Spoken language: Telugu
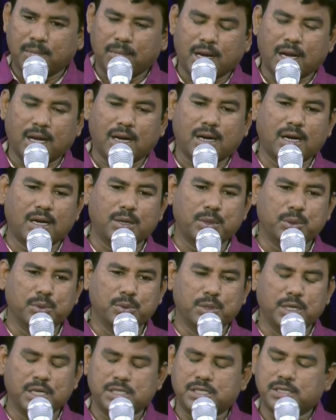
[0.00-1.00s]
మరి అక్కడ
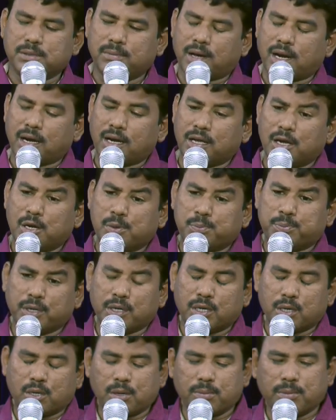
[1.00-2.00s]
వేసి మరల
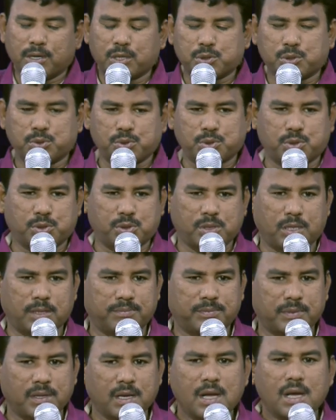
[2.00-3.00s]
వెళ్ళిపోయినట్లు మనం
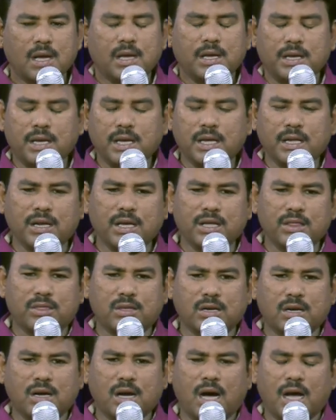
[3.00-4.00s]
చూస్తున్నాం ఈ
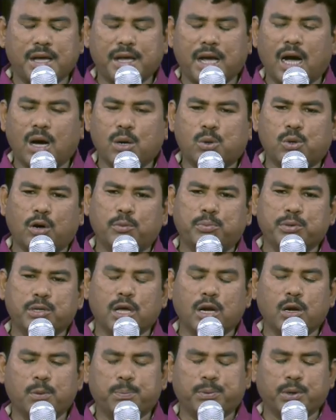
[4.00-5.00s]
రీతిగా యాకోబు
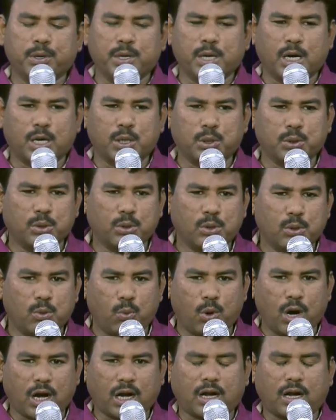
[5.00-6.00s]
వెళ్ళిపోయాడు
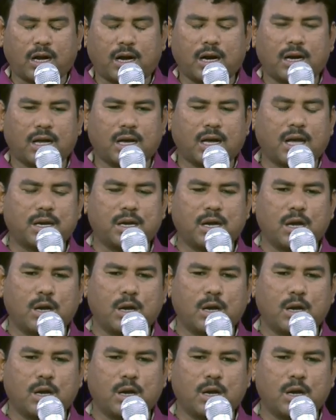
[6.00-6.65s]
ఒక్కడగానే